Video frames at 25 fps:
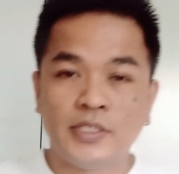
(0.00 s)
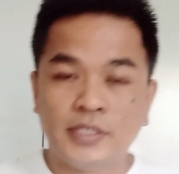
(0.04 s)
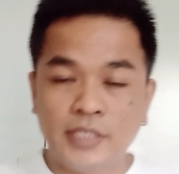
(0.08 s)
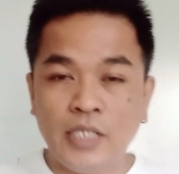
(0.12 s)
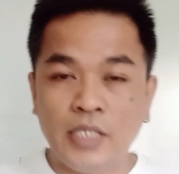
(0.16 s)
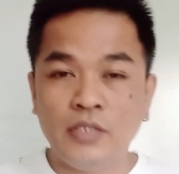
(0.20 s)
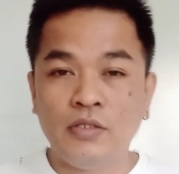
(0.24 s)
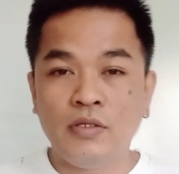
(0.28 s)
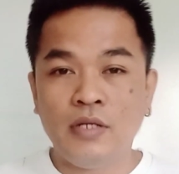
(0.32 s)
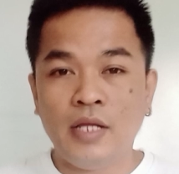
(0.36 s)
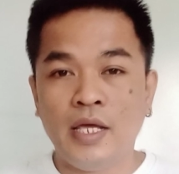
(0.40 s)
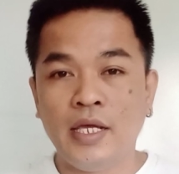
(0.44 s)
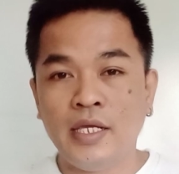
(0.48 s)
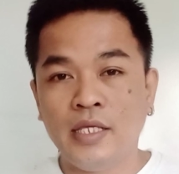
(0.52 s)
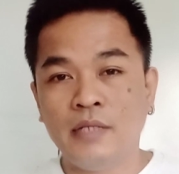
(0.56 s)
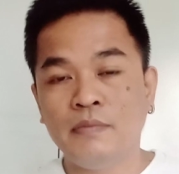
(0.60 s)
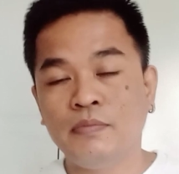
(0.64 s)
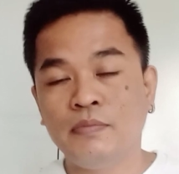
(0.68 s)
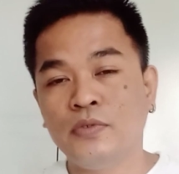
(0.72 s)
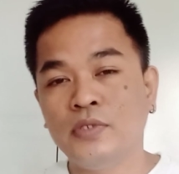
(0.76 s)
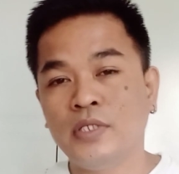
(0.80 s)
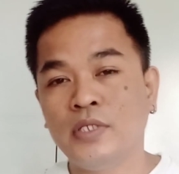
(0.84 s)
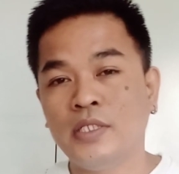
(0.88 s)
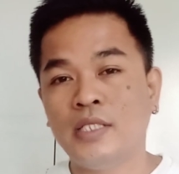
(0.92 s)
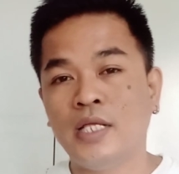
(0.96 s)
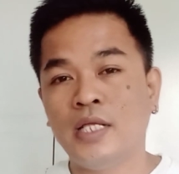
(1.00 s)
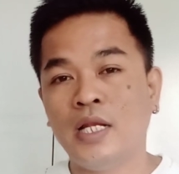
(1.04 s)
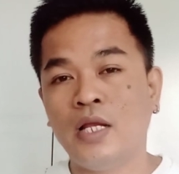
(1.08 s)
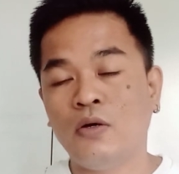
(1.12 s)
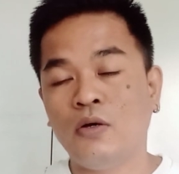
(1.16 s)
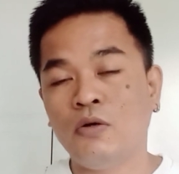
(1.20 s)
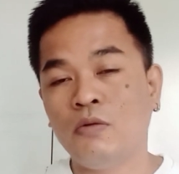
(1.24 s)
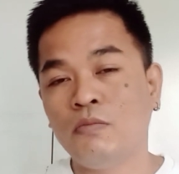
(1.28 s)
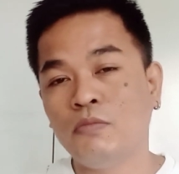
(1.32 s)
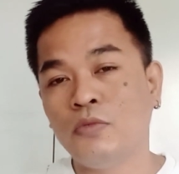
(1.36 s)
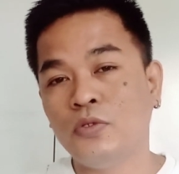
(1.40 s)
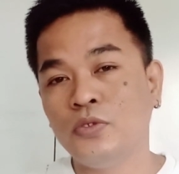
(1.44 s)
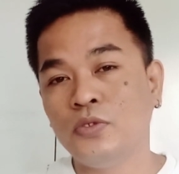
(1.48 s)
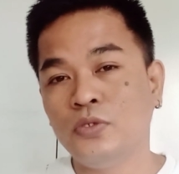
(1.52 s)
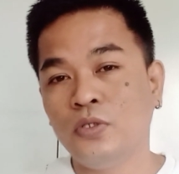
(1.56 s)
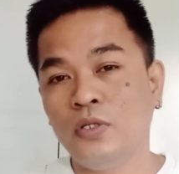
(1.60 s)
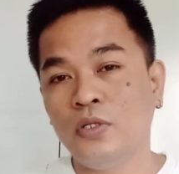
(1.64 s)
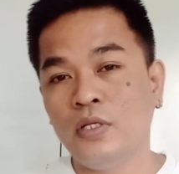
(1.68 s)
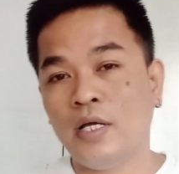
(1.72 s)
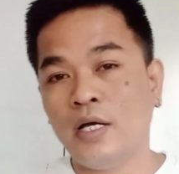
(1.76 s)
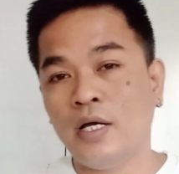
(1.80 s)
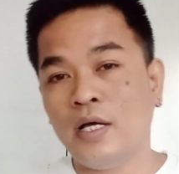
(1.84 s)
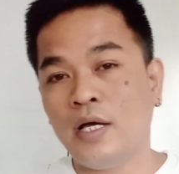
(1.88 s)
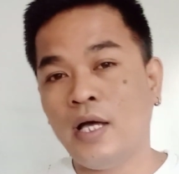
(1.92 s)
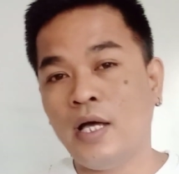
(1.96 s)
Sa katunayan po niyan, dala kong
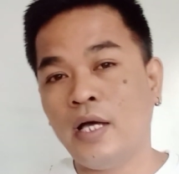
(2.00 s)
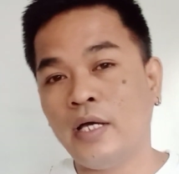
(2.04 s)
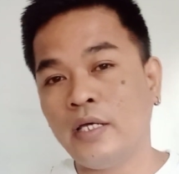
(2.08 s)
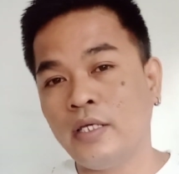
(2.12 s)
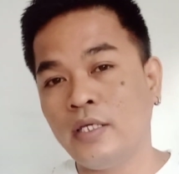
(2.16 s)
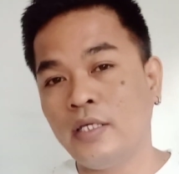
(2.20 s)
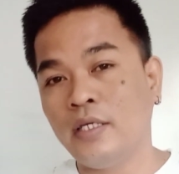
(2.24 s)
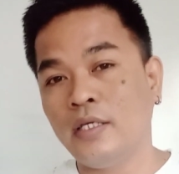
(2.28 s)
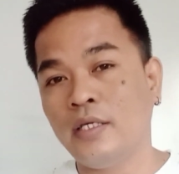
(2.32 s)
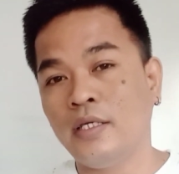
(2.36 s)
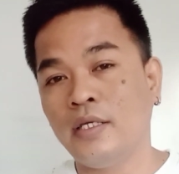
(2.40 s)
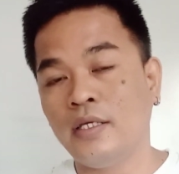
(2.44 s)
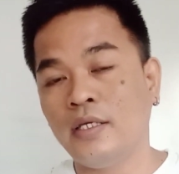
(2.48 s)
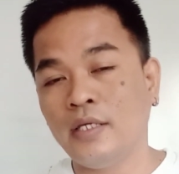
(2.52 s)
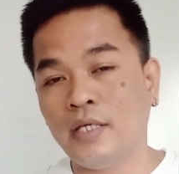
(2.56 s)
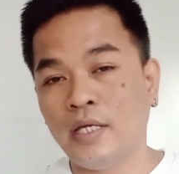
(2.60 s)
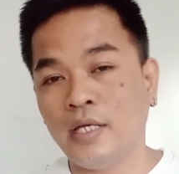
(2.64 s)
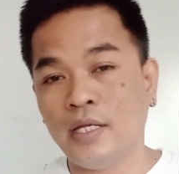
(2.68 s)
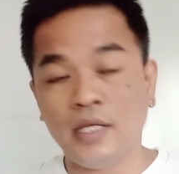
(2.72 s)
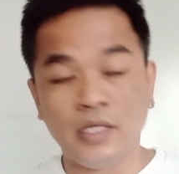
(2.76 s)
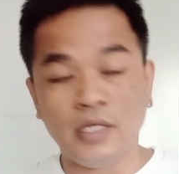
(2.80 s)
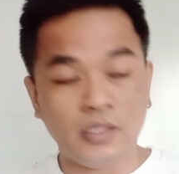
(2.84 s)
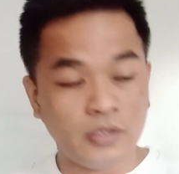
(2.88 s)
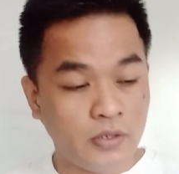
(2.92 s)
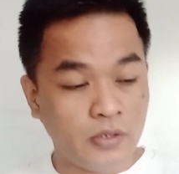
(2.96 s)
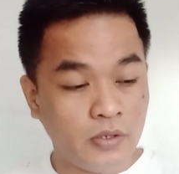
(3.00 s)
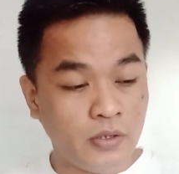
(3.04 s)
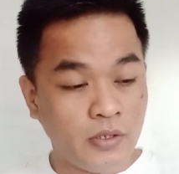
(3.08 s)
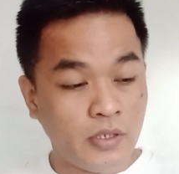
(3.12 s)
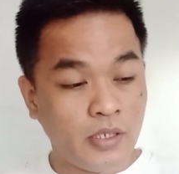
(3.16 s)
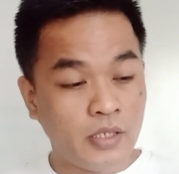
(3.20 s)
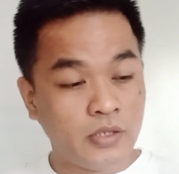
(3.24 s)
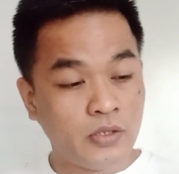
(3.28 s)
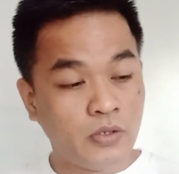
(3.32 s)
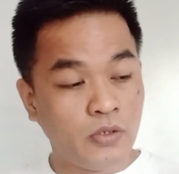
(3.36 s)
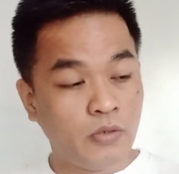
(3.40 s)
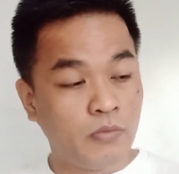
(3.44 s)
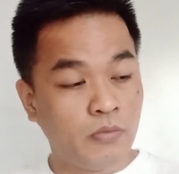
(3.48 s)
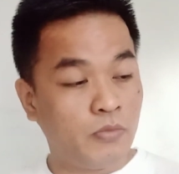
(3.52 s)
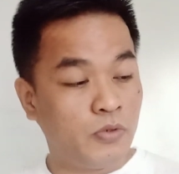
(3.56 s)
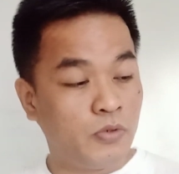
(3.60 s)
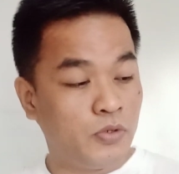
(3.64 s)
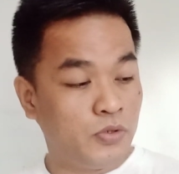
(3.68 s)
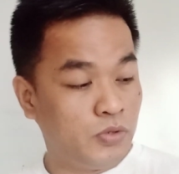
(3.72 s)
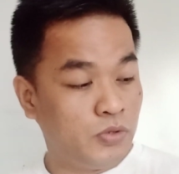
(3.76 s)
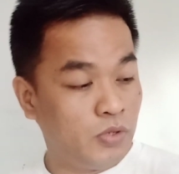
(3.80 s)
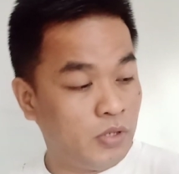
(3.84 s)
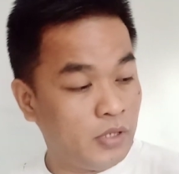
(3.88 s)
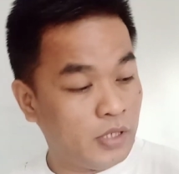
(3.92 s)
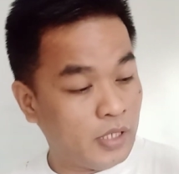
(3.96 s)
module ng aking anak, no? Ito yung
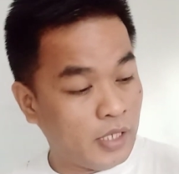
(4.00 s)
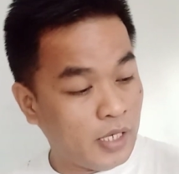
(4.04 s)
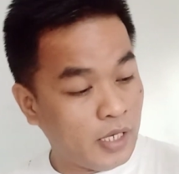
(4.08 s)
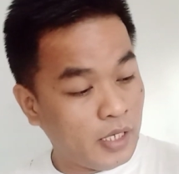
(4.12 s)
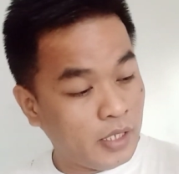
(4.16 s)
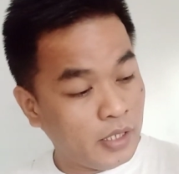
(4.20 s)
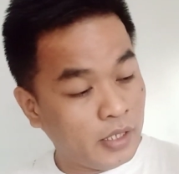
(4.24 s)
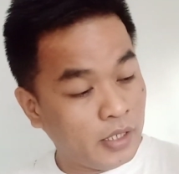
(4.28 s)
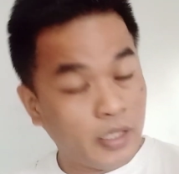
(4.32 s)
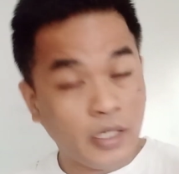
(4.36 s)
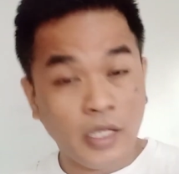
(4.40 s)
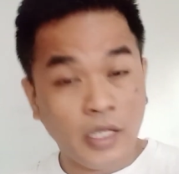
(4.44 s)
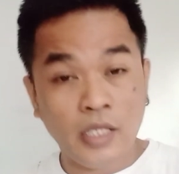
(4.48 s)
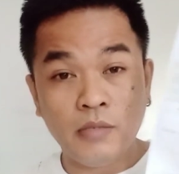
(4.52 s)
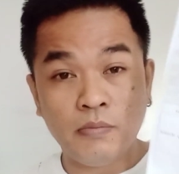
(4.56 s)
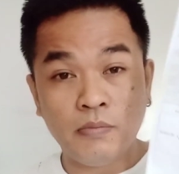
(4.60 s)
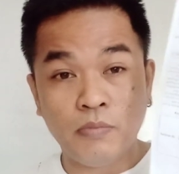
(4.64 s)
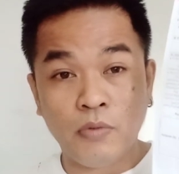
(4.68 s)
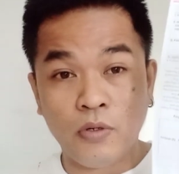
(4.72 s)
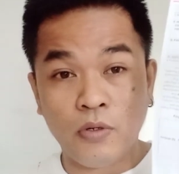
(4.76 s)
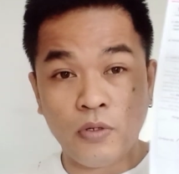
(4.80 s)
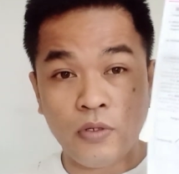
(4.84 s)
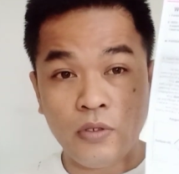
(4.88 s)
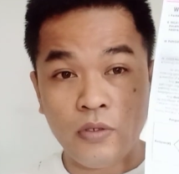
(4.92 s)
module ng aking grade